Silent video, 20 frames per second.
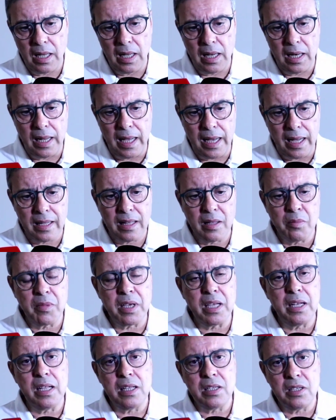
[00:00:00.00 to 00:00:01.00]
العرض
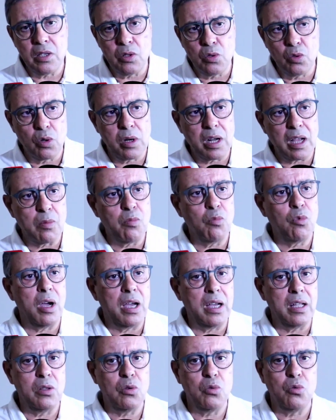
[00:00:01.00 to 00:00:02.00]
يمكننا نزيدوا رقم
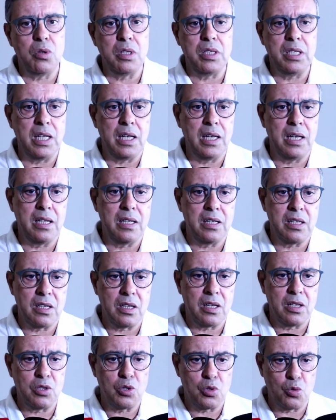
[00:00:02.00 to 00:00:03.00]
واحد هو ديال
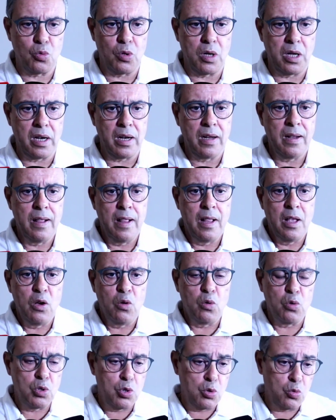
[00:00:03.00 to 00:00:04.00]
الزوار
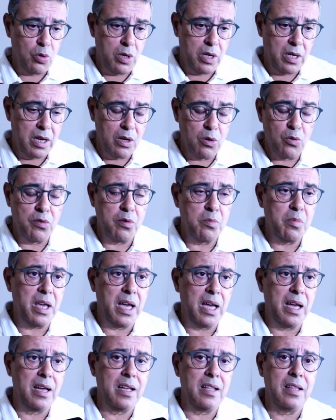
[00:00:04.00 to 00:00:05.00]
والزوار كانوا في
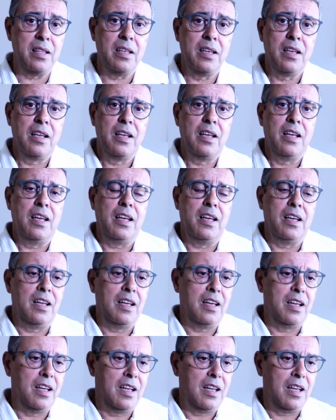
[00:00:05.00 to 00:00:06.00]
الميعاد
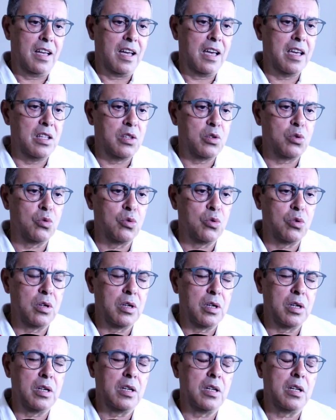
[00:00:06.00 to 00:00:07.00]
آه، حيث
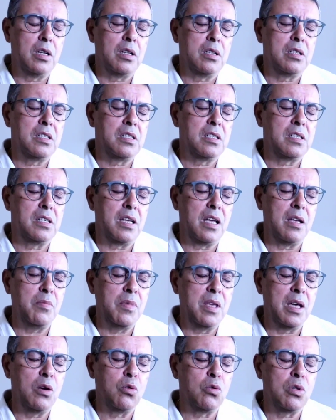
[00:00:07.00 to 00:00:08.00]

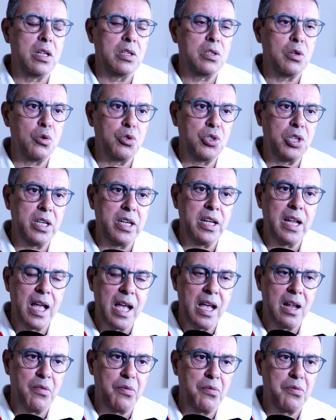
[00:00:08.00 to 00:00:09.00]
923
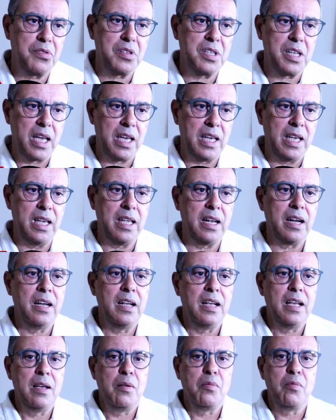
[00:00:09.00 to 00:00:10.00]
آه، الف زائر
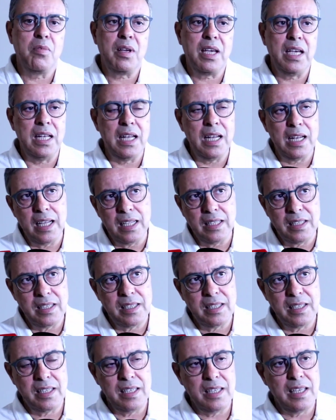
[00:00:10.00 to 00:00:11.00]
من خلال هاد
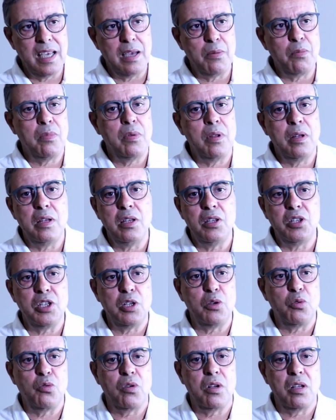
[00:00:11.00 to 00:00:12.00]
الست ايام اللي
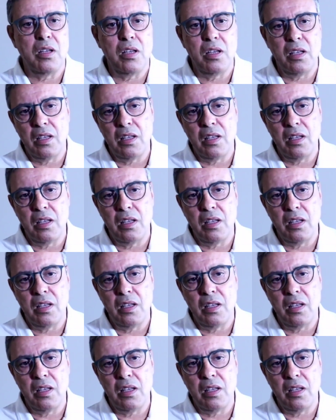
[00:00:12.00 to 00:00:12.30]
جاو